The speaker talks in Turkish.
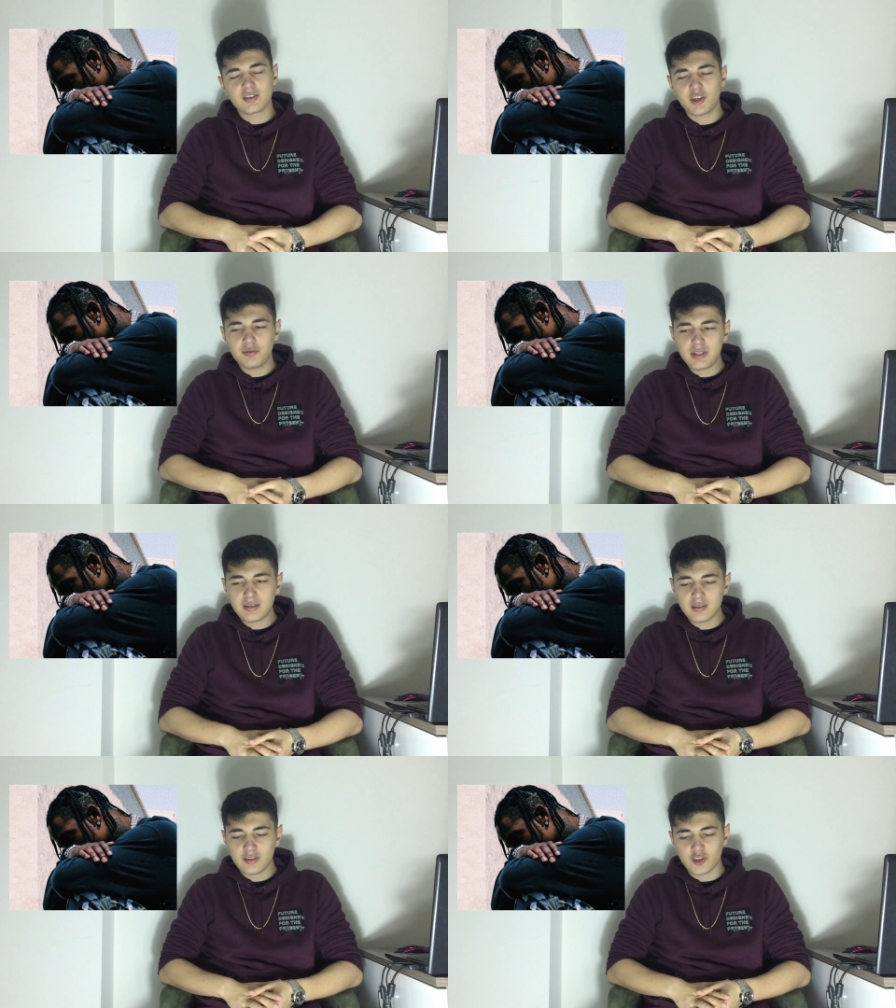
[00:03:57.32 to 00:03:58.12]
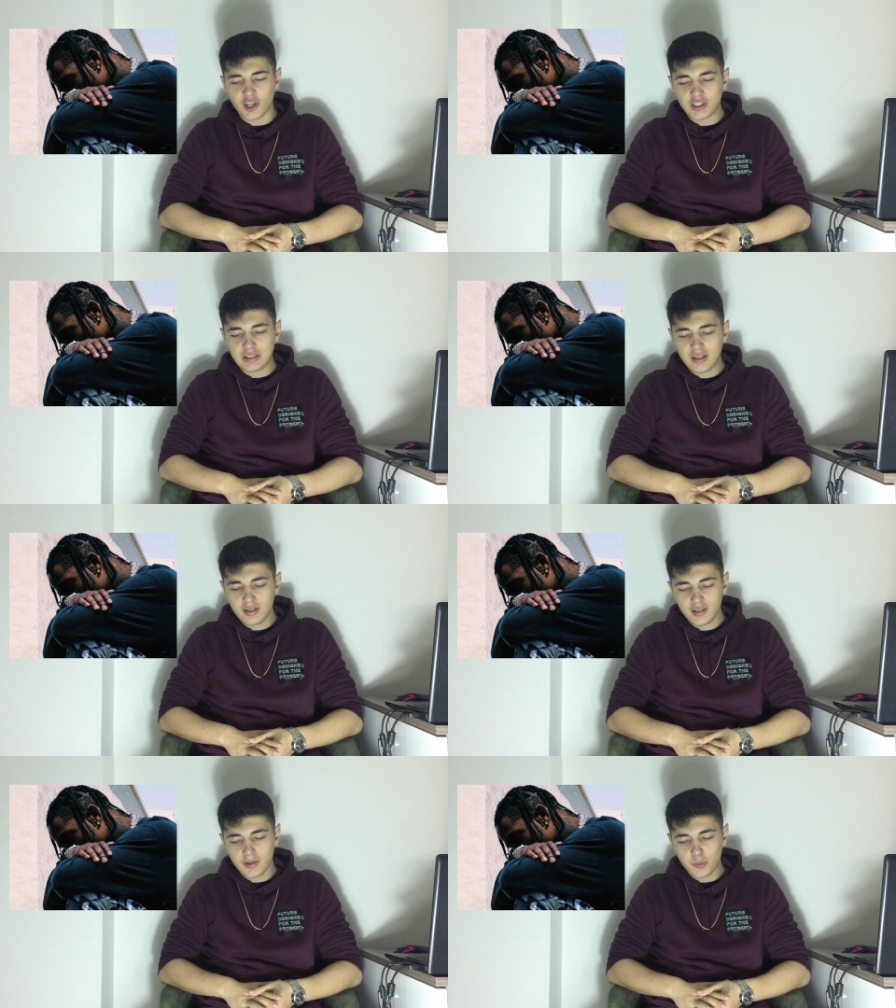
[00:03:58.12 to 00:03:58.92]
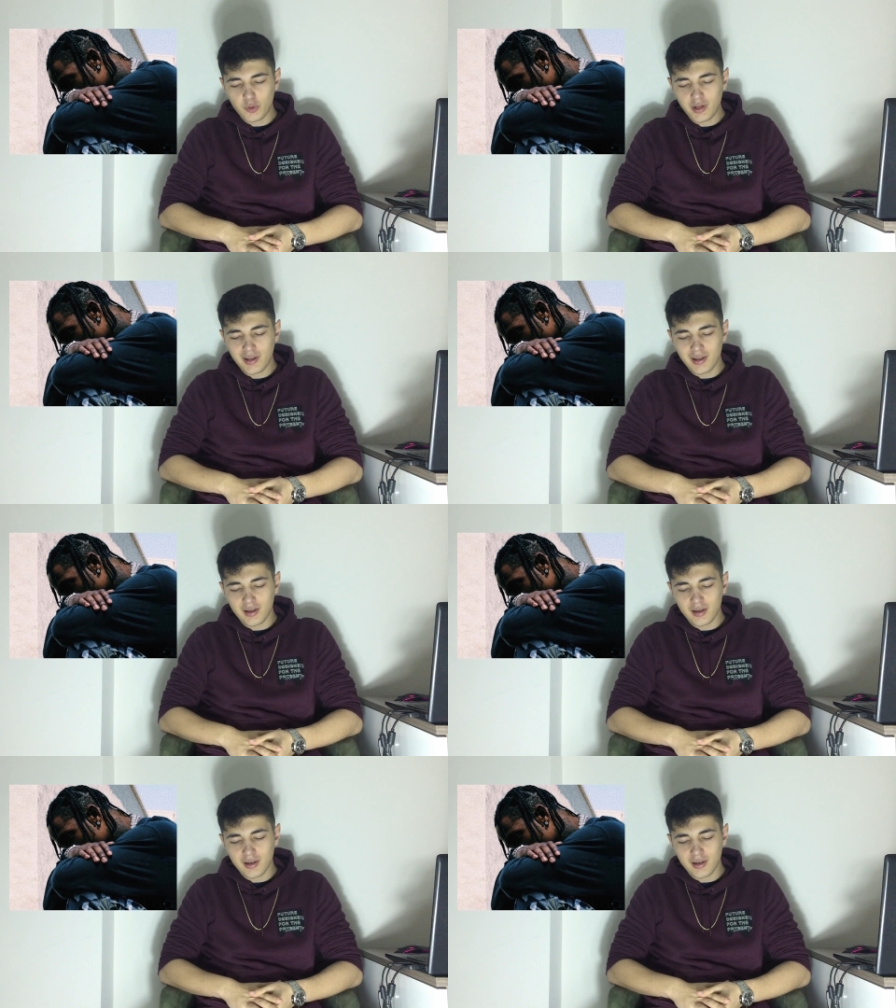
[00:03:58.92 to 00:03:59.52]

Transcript: Travis şarkıda yine böyle